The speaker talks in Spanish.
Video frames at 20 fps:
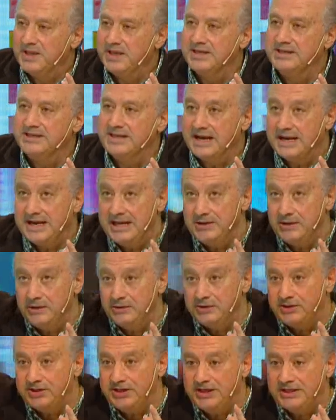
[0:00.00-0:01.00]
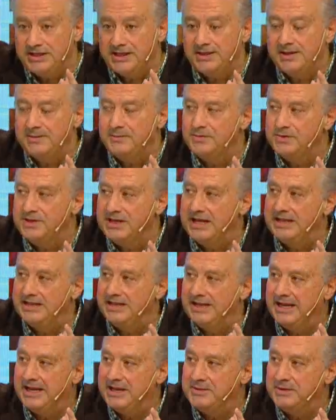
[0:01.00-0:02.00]
que sacando los 7 del mundial
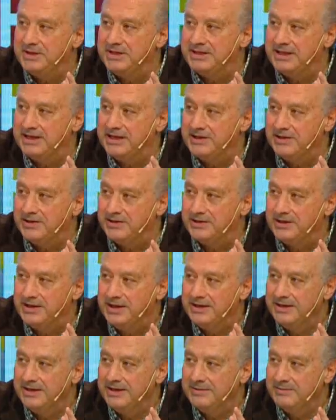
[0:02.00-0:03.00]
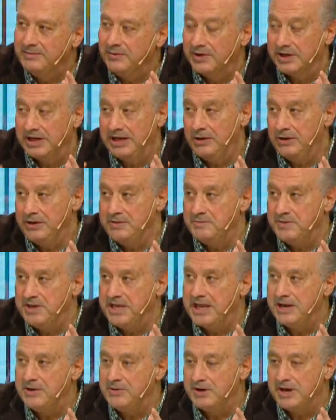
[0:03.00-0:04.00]
del año anterior, porque la
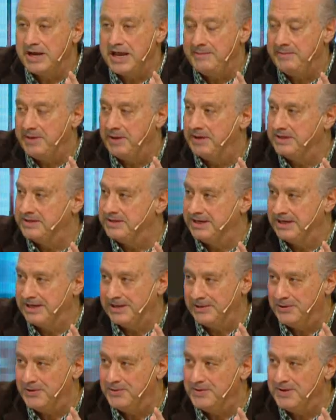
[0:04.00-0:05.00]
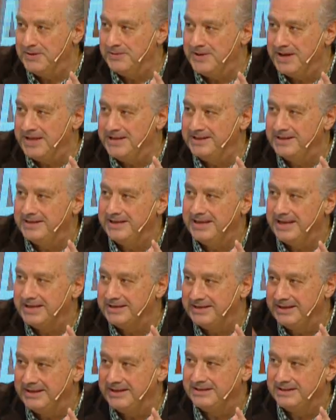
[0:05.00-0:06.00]
Olimpiada no cambia, va a ser en el 2020 y
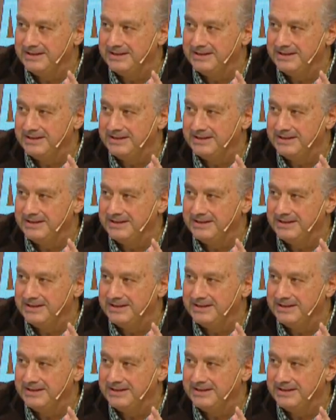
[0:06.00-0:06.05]
así,